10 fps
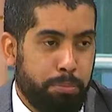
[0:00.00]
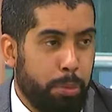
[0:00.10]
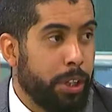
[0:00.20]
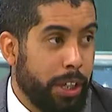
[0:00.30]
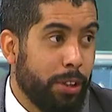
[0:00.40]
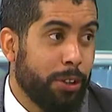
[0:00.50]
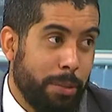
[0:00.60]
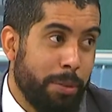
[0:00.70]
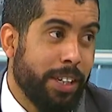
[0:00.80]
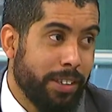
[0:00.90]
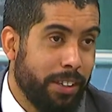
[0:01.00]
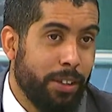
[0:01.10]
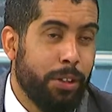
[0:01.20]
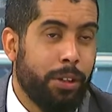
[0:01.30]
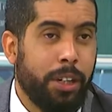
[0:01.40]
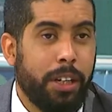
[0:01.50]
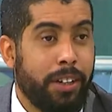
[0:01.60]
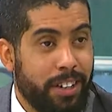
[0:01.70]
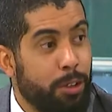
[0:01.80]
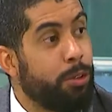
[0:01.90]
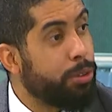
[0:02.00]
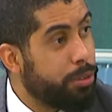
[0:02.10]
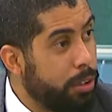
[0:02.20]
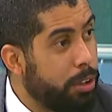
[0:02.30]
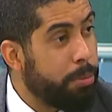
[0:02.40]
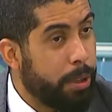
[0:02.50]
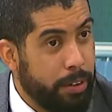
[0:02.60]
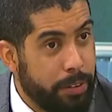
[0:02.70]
porque esto también ha sido eh, reconocido por la